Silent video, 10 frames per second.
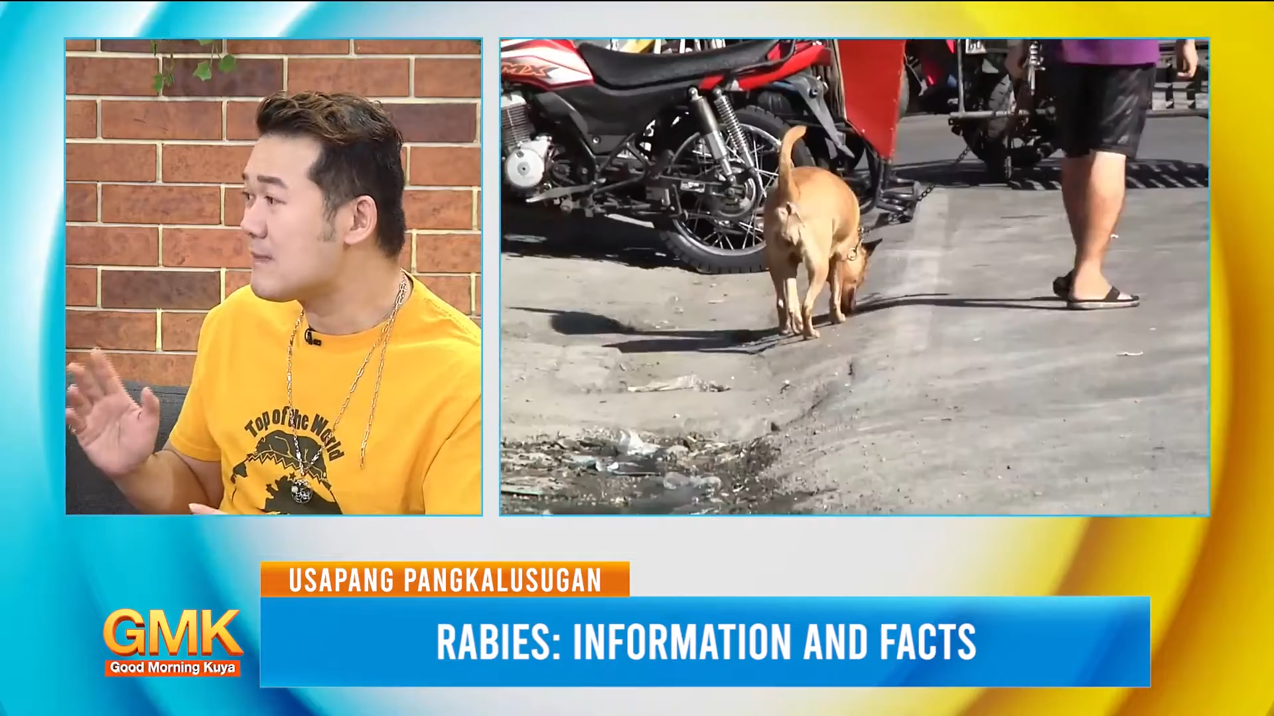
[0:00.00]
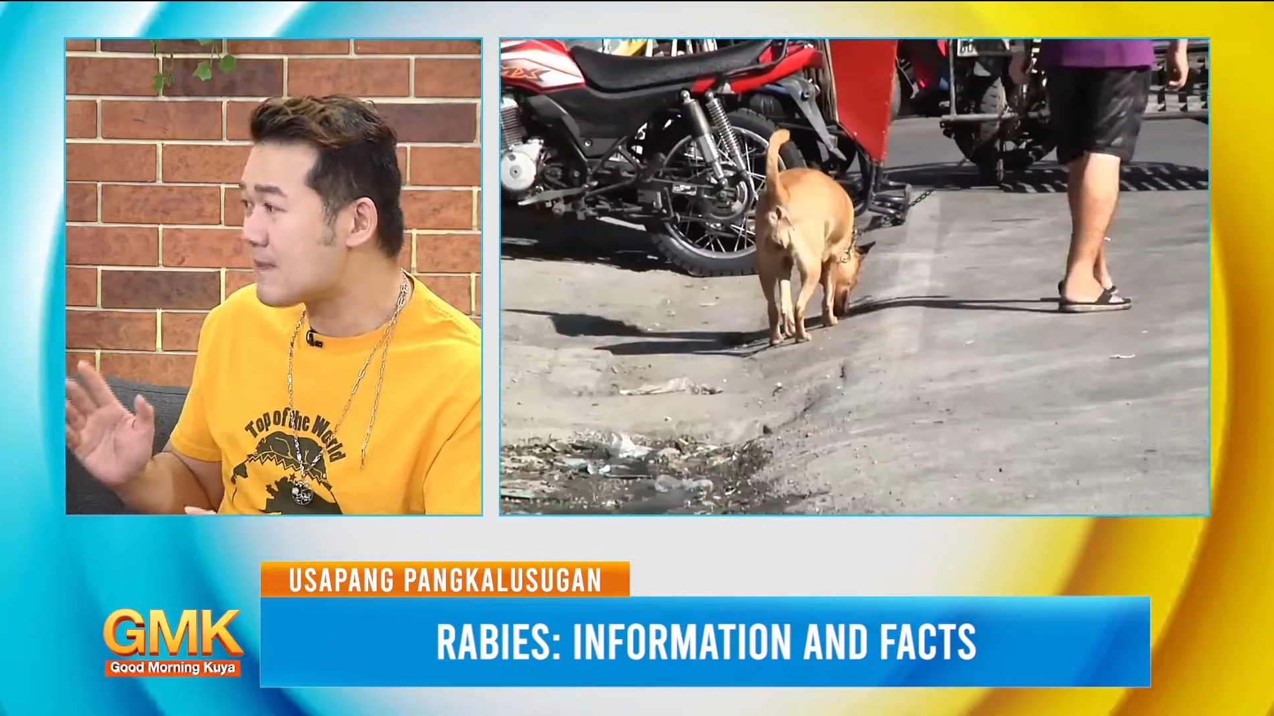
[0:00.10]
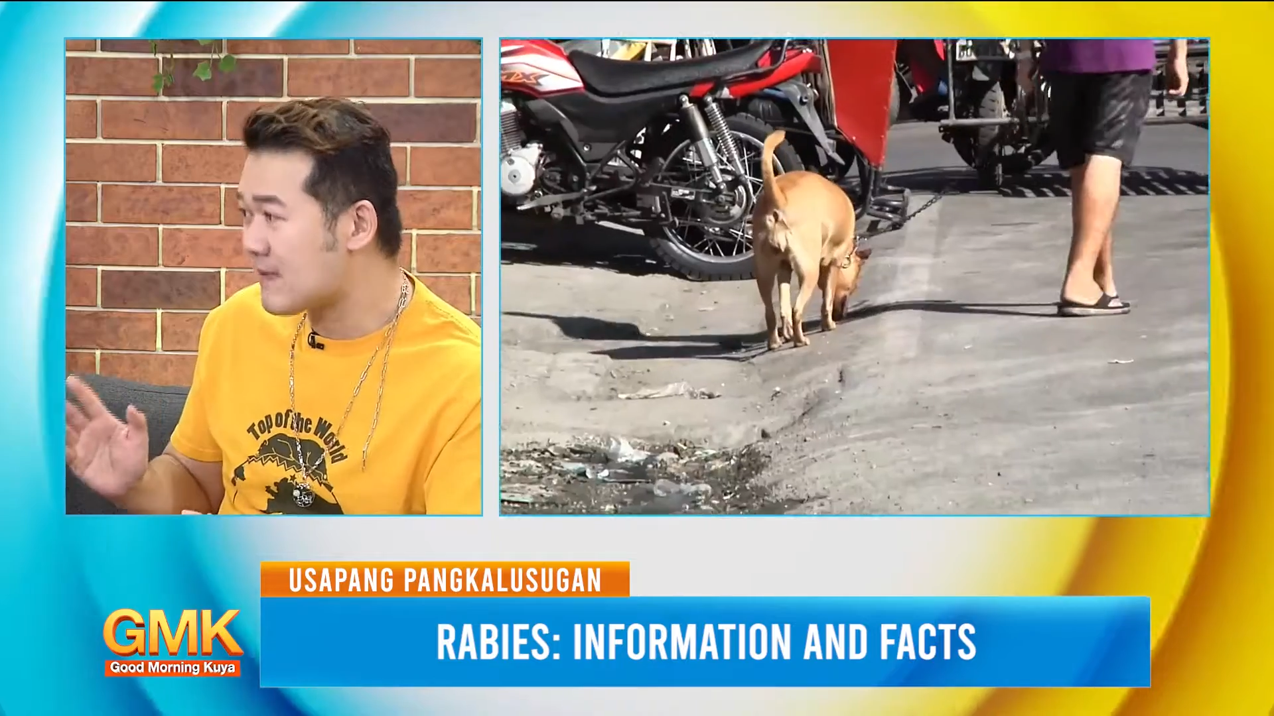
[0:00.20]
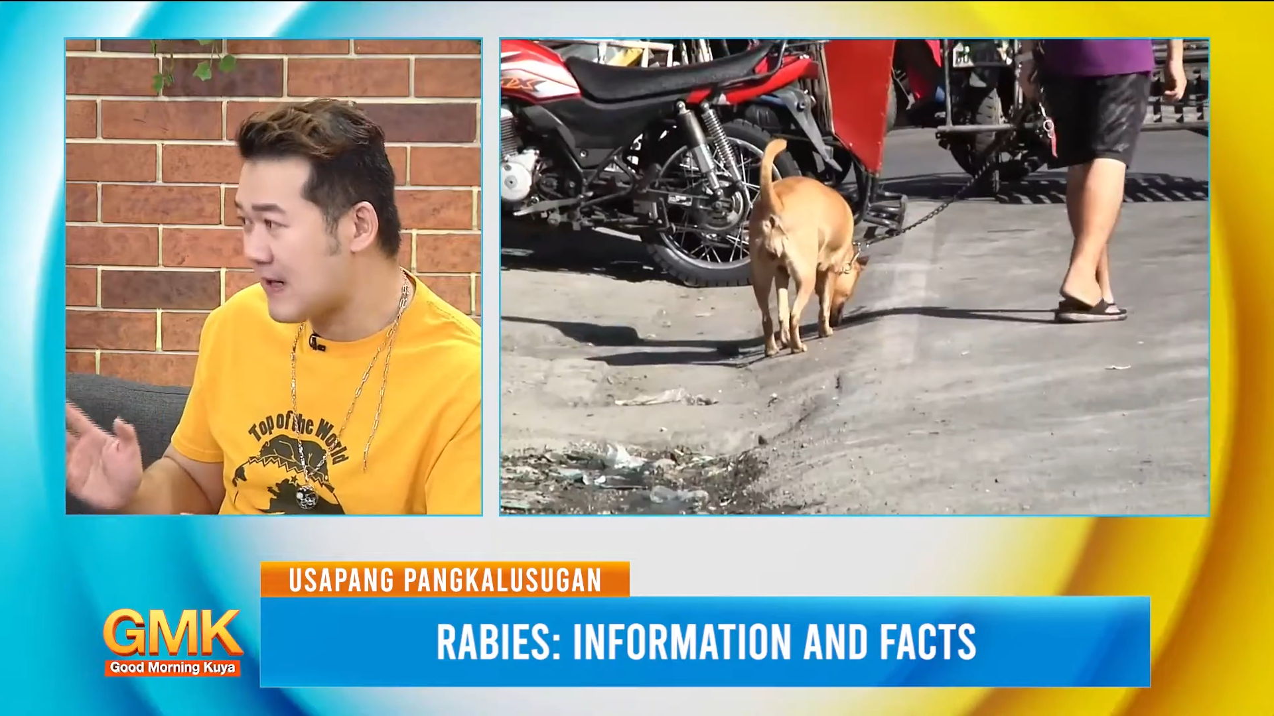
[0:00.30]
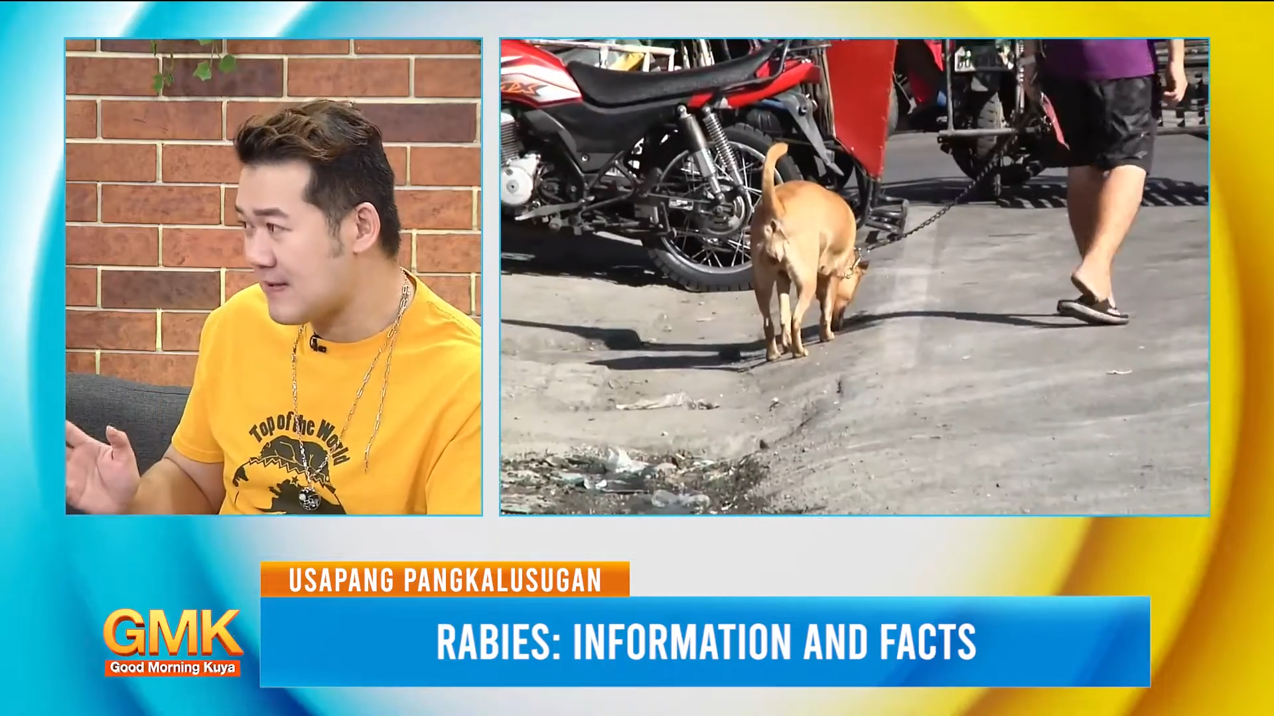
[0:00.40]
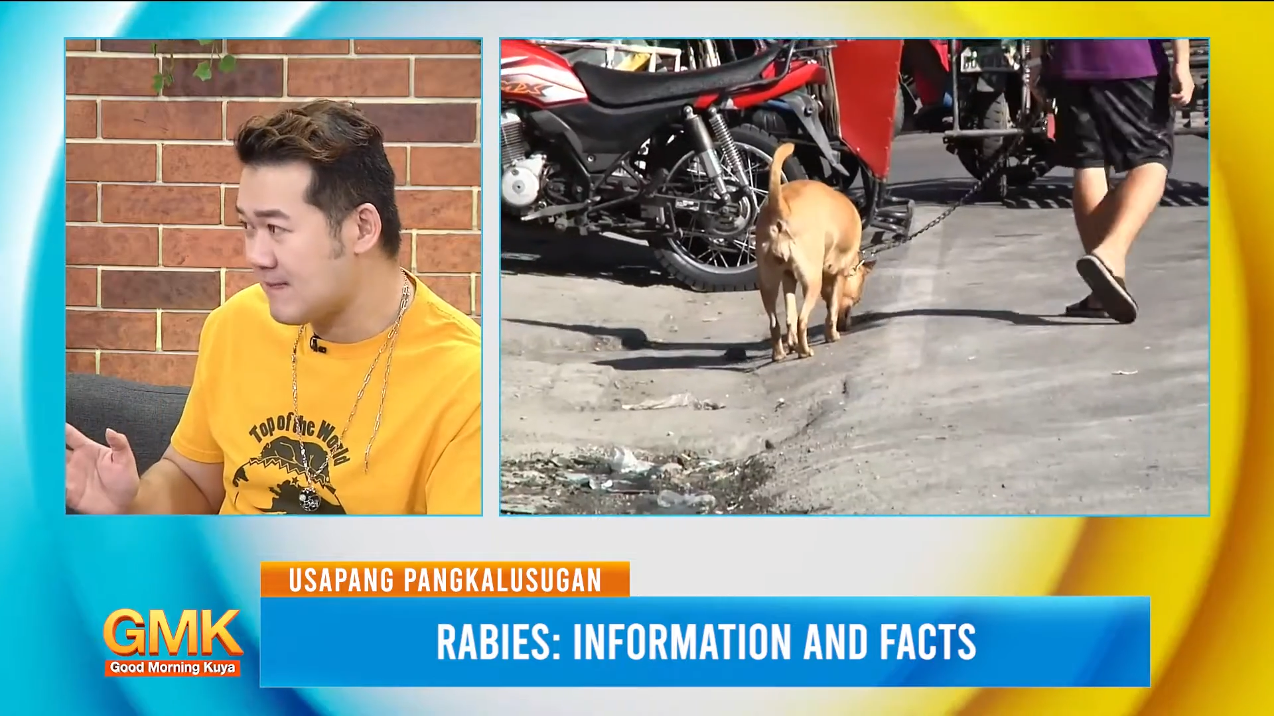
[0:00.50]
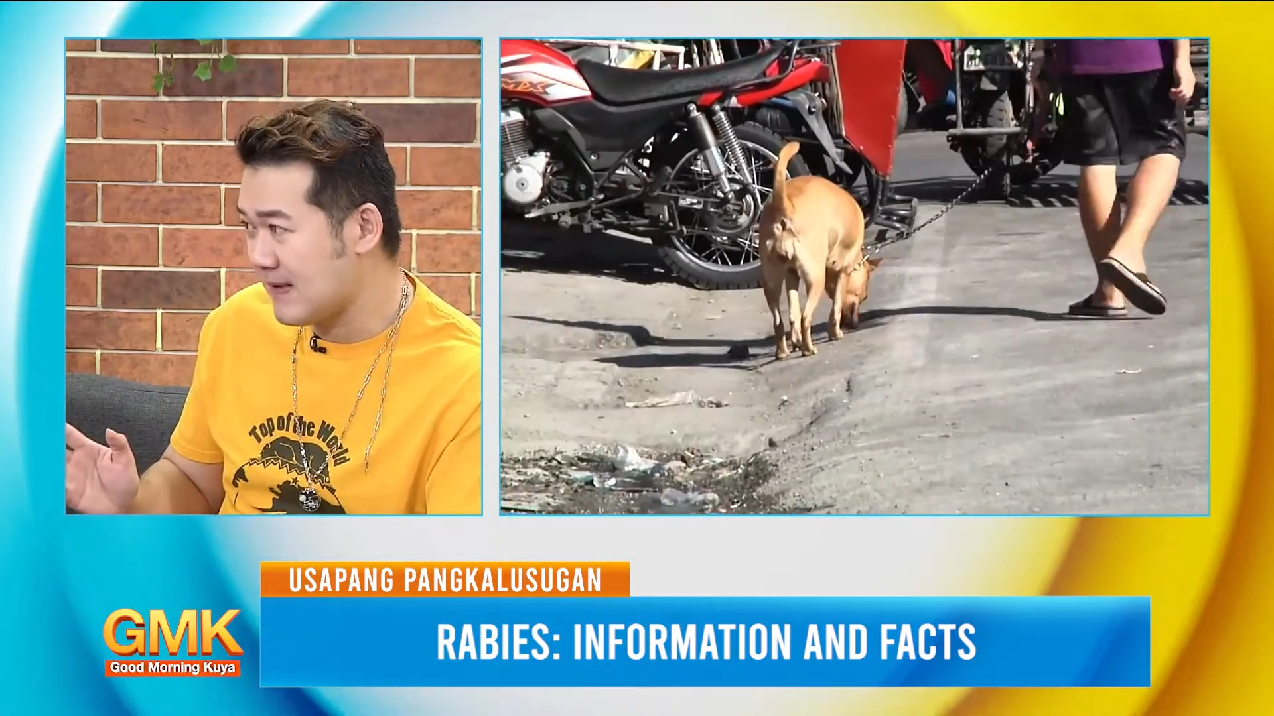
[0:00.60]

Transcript: primates.